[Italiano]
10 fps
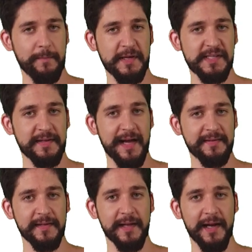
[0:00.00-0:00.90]

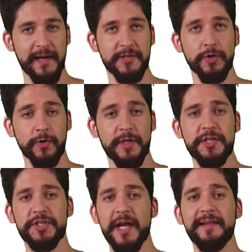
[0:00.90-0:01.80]
rappresentanti delle
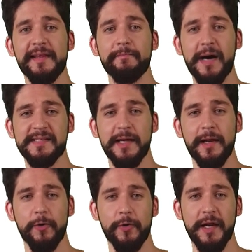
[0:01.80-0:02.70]
regioni scelti in base
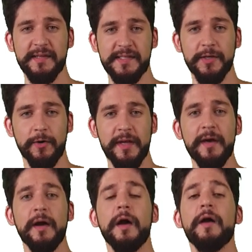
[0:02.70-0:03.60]
alle loro elezioni,